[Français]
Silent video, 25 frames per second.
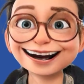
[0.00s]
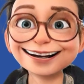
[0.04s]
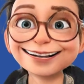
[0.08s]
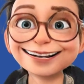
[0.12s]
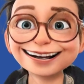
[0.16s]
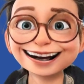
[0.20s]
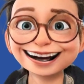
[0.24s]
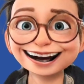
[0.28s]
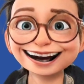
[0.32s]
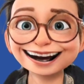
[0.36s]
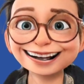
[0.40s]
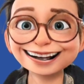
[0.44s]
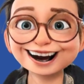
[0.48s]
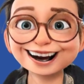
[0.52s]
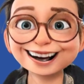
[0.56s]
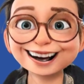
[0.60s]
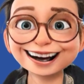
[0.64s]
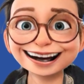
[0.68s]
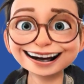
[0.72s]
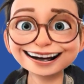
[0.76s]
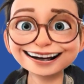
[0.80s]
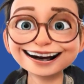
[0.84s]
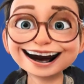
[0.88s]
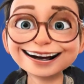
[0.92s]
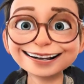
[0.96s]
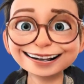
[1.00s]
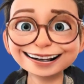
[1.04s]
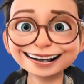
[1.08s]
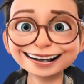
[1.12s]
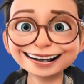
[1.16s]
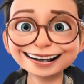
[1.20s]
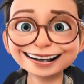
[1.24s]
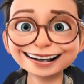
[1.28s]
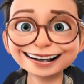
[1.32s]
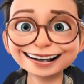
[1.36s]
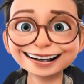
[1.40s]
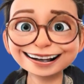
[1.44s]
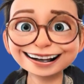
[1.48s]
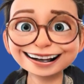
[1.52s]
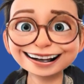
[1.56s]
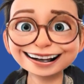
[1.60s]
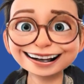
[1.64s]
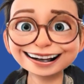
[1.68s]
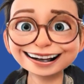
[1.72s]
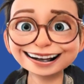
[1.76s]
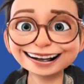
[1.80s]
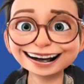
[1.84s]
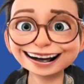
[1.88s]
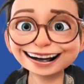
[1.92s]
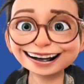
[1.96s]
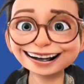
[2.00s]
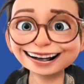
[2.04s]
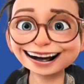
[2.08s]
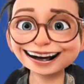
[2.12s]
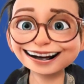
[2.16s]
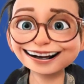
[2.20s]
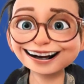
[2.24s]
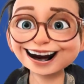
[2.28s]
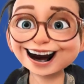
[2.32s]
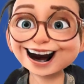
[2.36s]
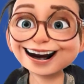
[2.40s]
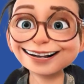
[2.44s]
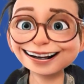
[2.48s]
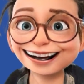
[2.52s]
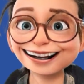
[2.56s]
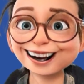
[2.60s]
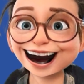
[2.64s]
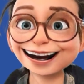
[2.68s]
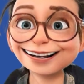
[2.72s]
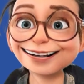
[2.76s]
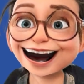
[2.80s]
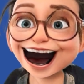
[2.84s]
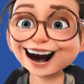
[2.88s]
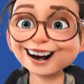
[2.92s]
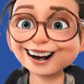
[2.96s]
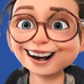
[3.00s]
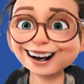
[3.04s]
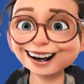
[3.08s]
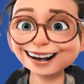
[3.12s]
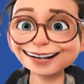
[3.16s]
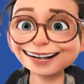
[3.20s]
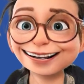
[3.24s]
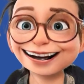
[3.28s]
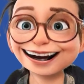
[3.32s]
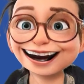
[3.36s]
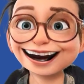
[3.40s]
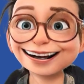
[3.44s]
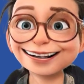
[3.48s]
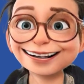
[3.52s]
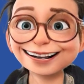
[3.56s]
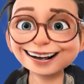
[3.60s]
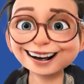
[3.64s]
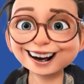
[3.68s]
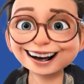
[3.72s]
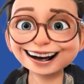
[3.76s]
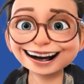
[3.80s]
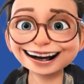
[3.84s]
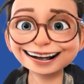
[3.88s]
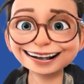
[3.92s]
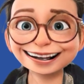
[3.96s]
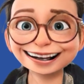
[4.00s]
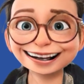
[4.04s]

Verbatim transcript: hommes qui se donnent entre membres du gouvernement.